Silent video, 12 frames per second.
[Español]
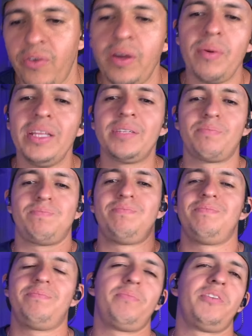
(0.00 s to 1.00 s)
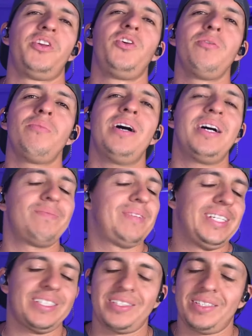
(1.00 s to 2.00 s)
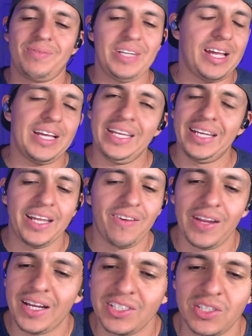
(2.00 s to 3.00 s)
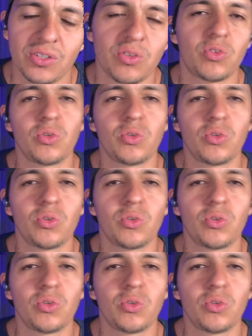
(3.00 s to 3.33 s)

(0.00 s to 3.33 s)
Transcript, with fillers: obviamente, Numa es una increíble canción,